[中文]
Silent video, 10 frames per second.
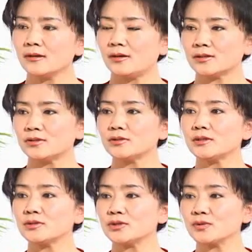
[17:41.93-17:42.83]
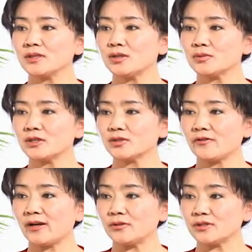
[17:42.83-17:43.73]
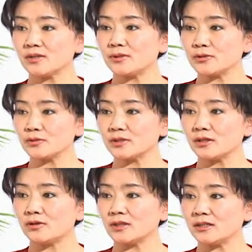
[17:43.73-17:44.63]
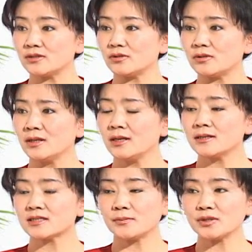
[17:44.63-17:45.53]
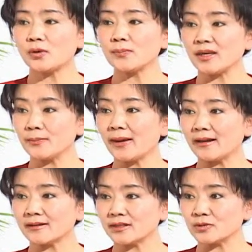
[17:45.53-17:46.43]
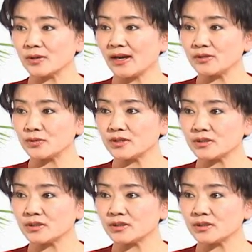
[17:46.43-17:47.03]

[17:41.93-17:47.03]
哦，那那就是说，您读了《算法论》这本书之后，您就什么都明白了，那种感觉